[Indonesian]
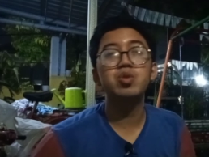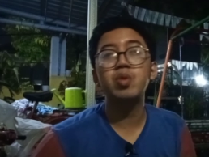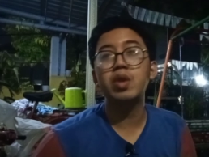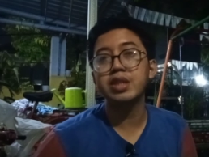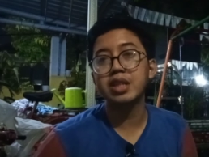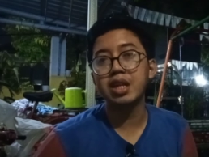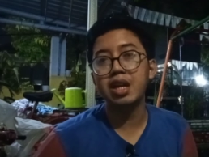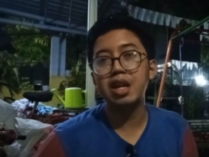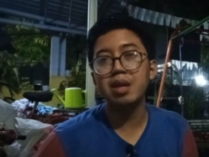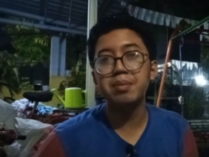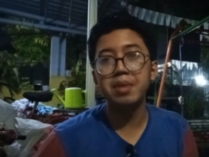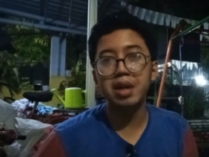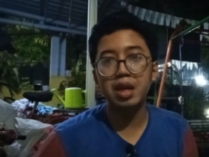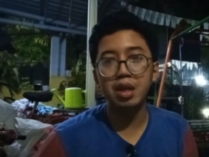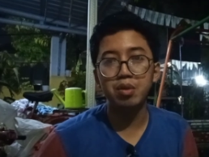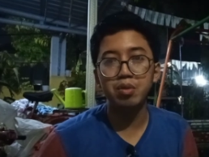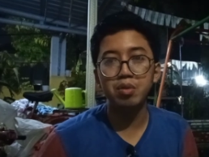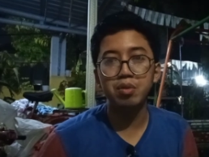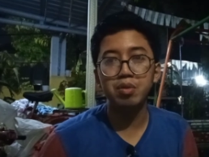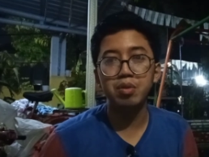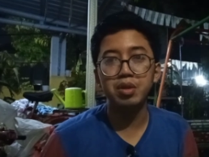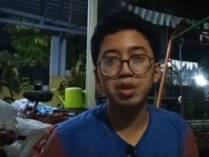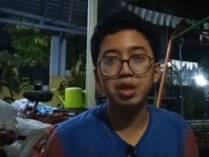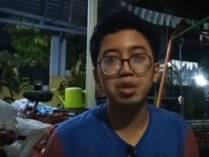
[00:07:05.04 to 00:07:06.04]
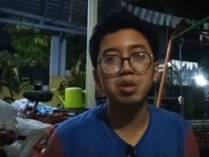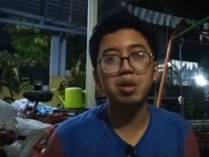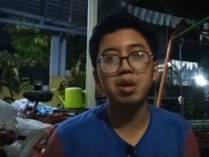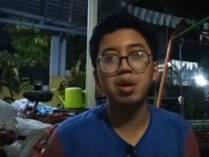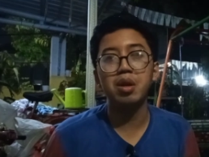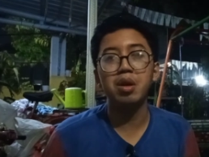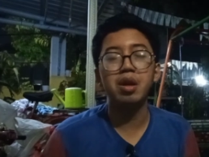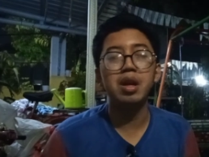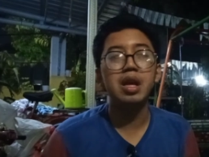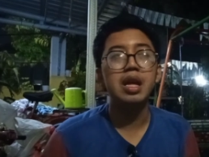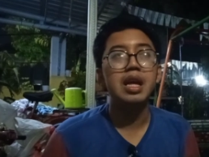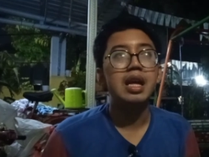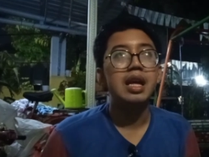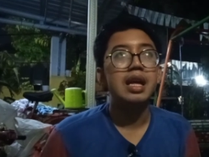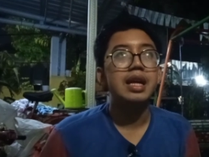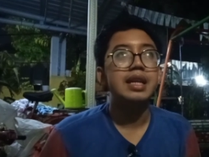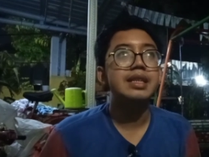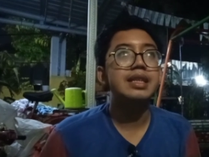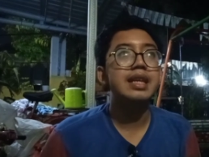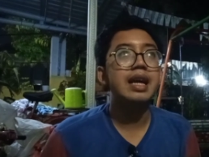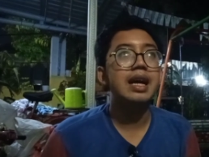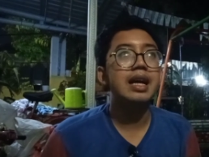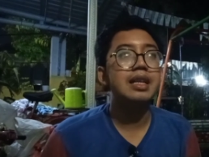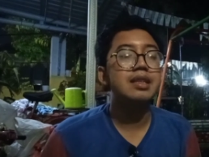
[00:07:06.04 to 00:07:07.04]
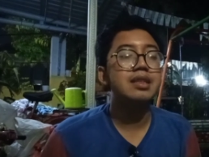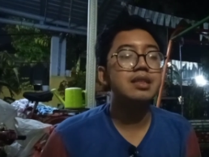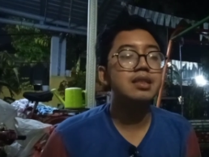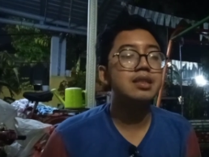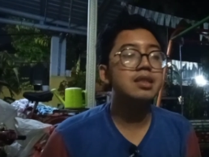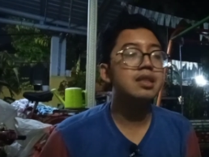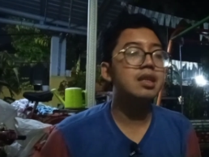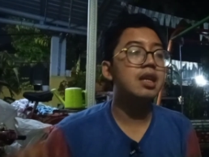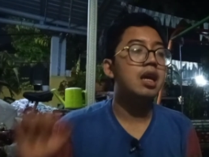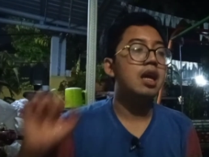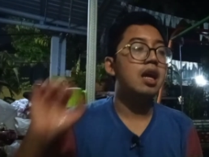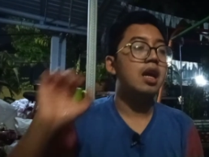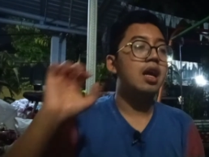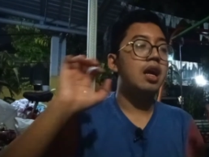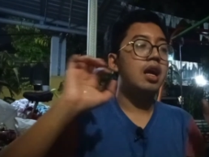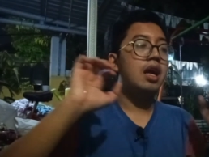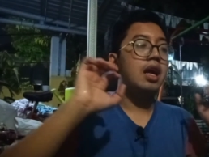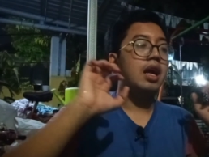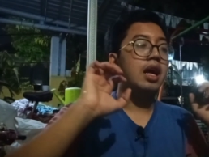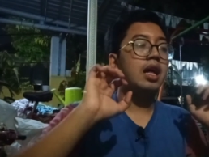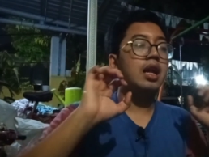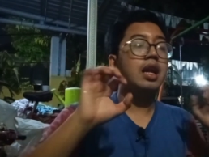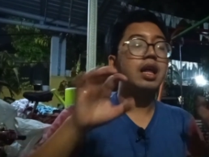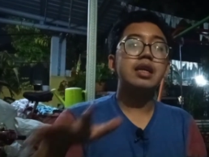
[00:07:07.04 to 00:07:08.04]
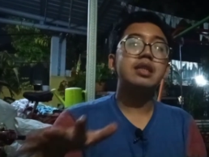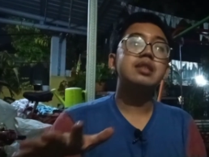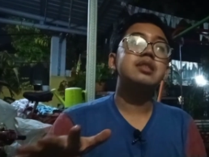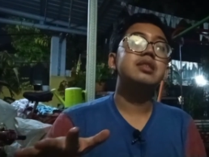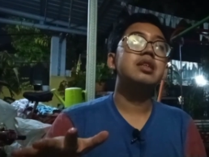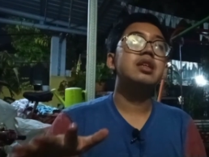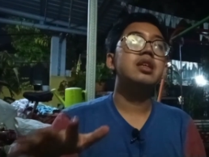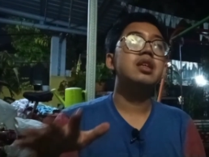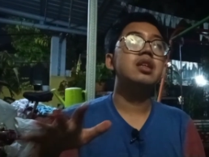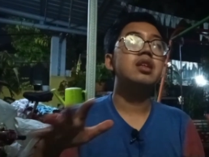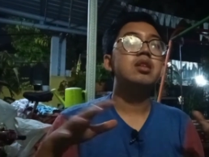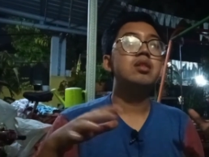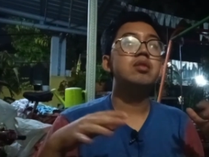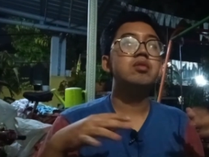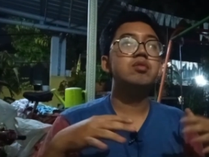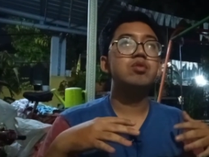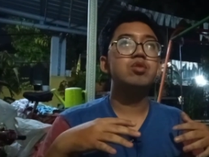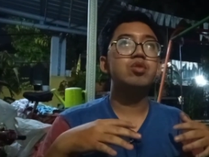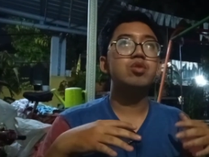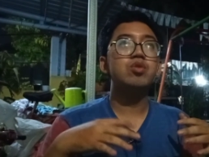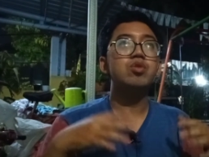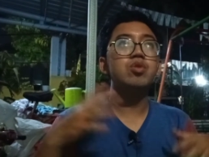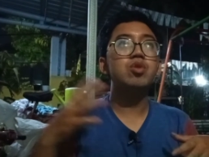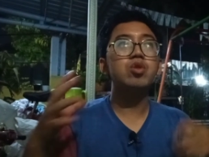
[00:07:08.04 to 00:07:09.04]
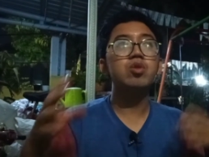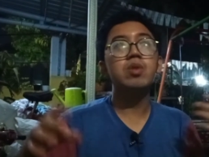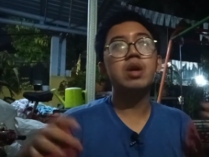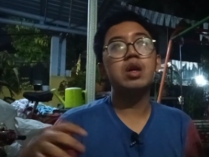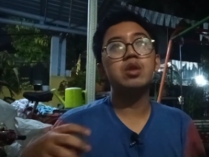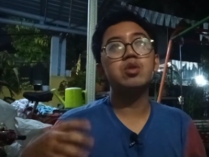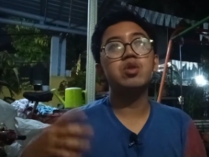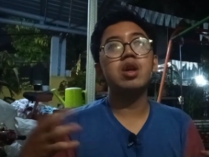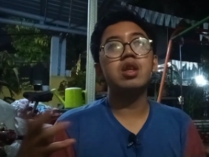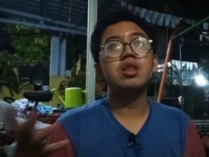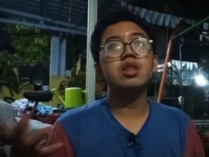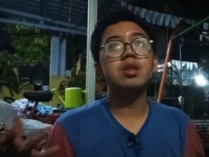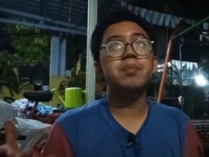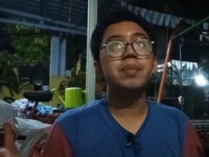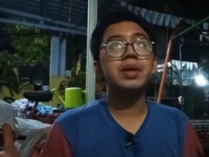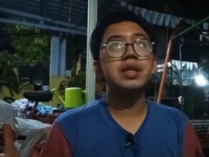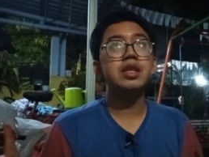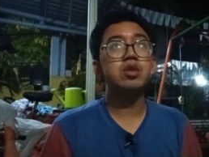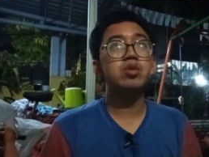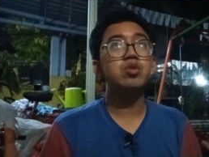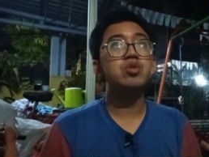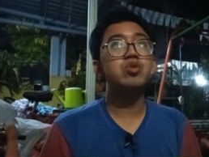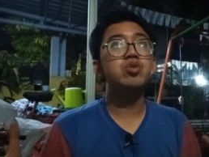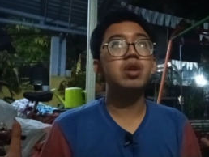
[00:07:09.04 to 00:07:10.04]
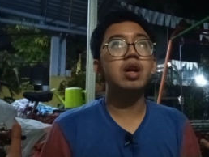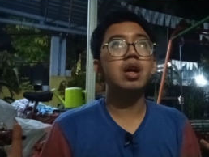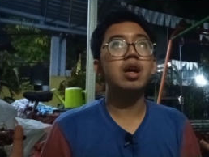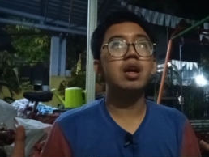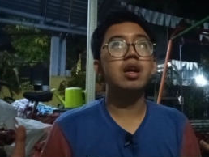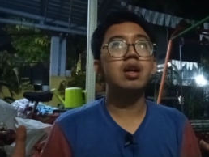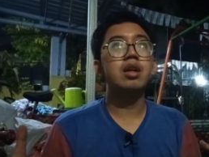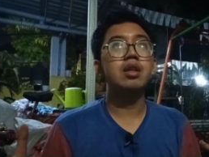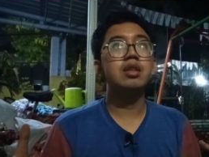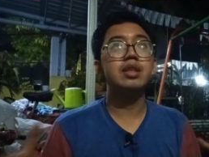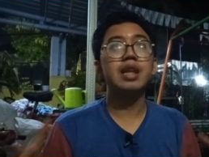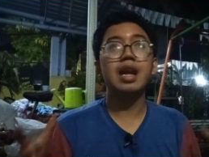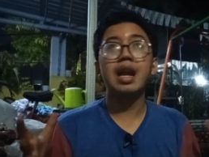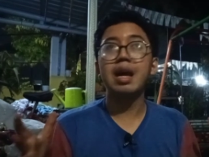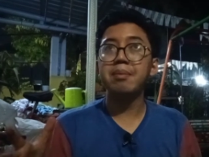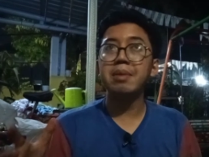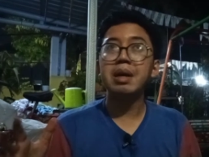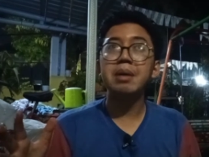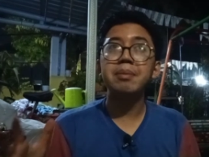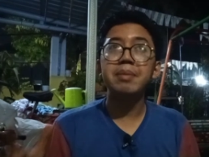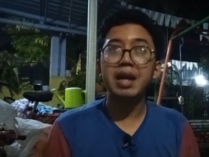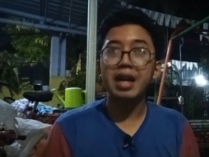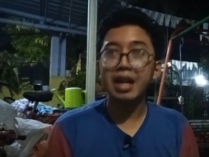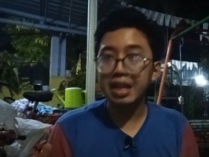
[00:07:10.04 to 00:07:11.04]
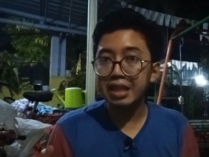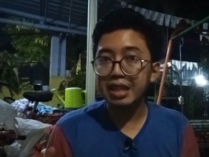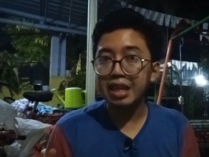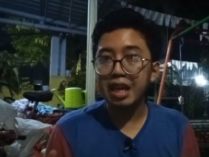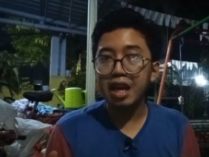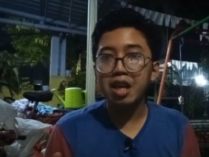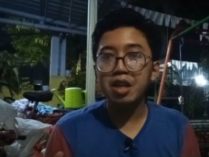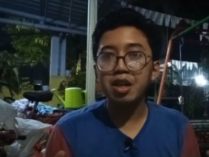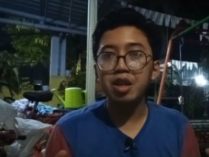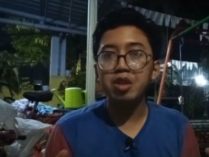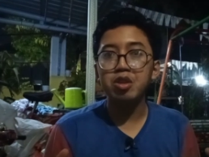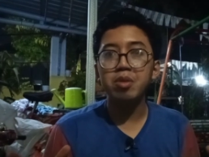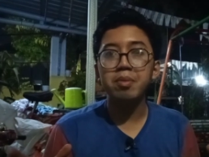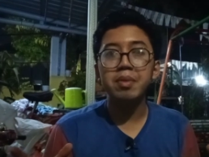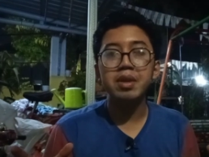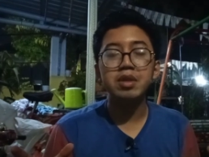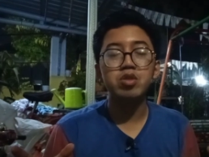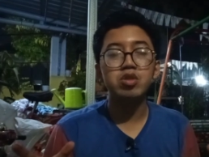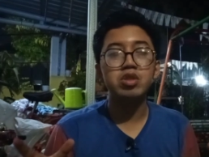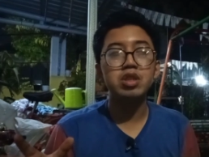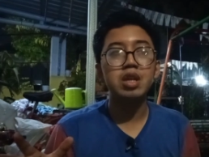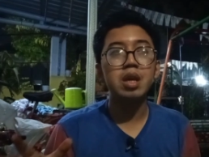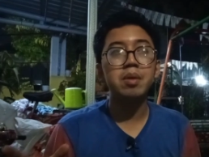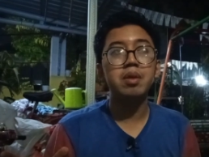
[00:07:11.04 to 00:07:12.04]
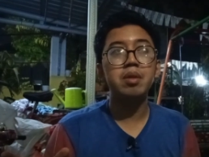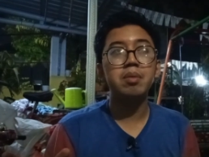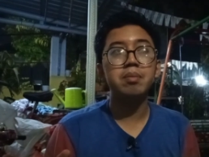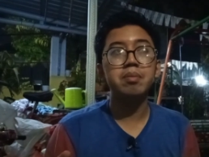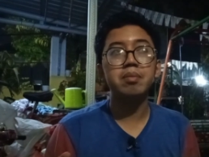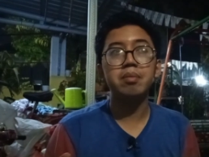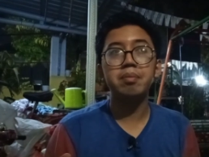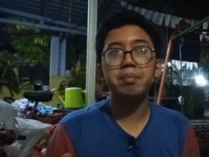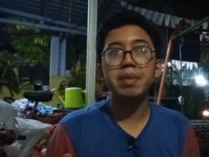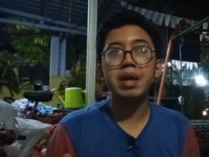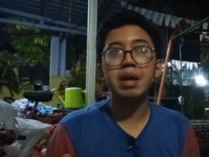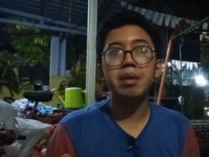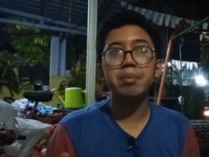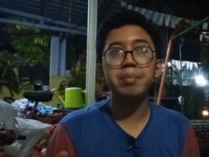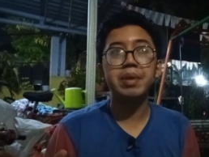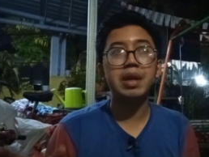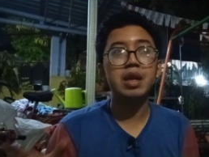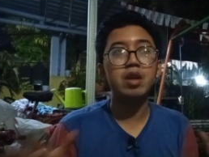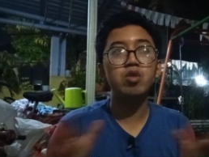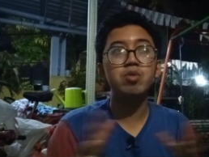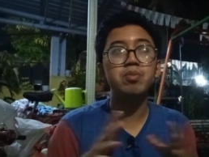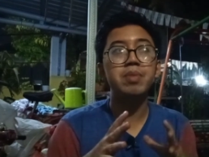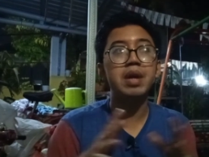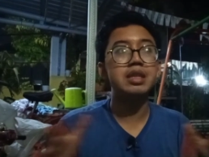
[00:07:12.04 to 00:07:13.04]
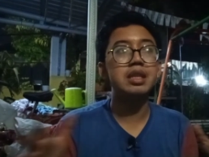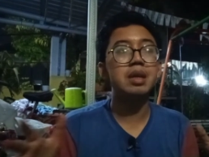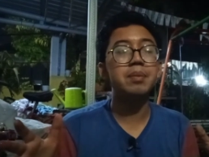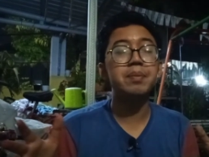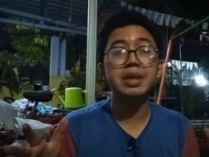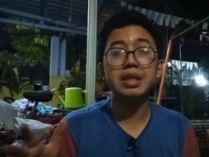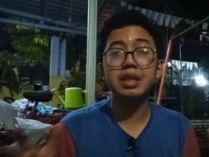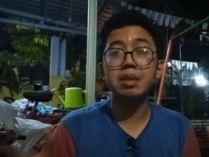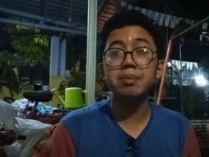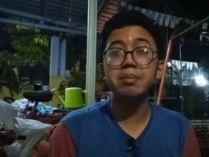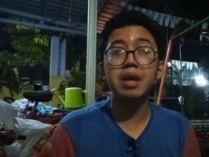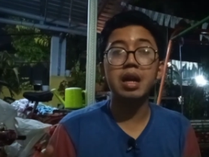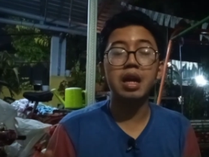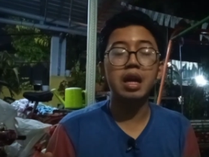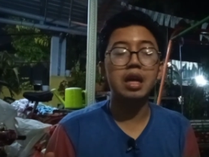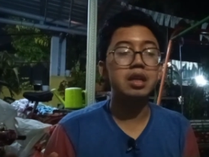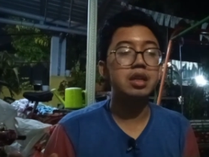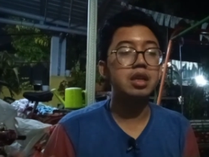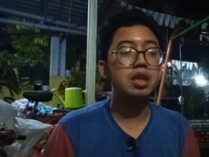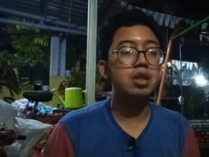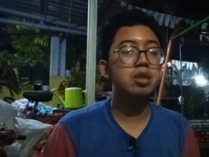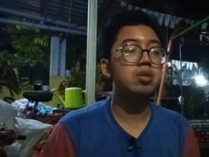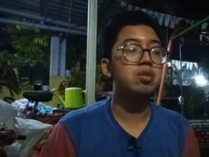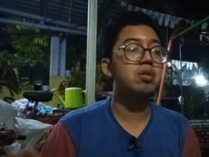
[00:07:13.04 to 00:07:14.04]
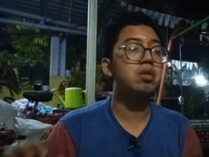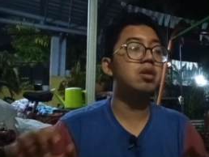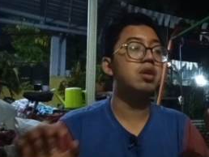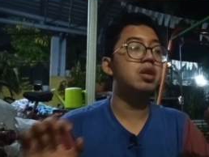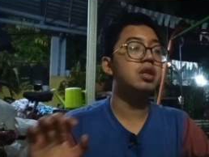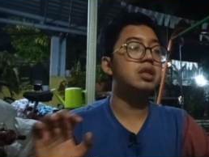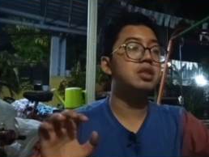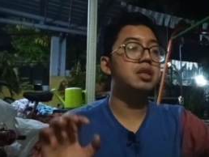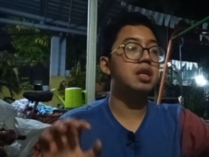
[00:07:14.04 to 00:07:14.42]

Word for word: suasana baru gitu loh dan alhasil nunggu waktu yang tepat itu juga drama banget ya gitu maksudnya pak perlu banyak pertimbangan gitu.